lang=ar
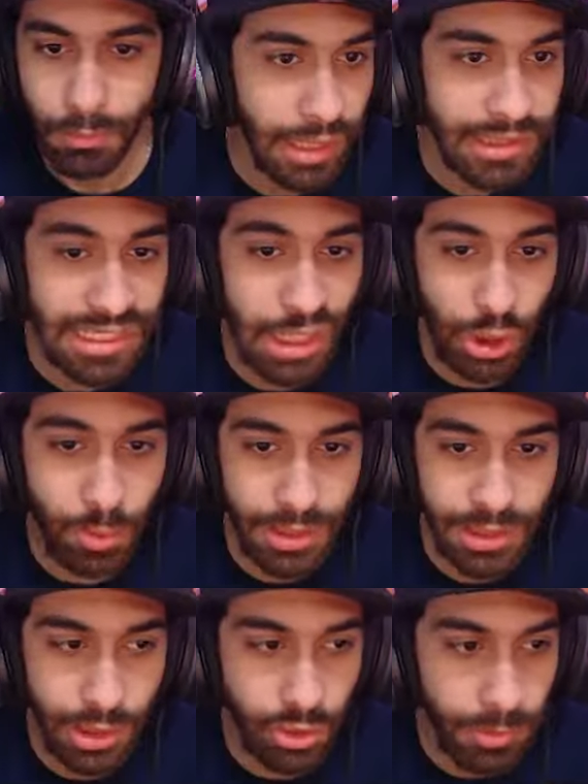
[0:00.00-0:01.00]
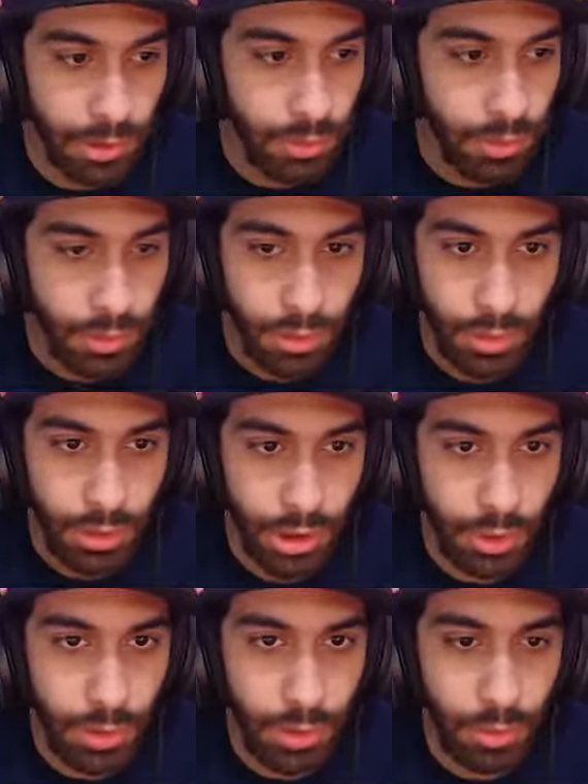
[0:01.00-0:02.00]
خد اسلحته خد اسلحته حلو
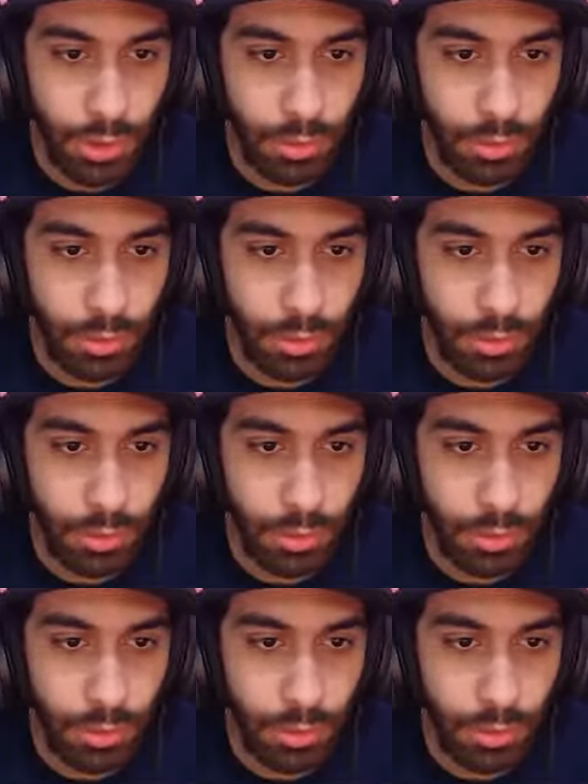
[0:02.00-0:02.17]
حلو حلو حلو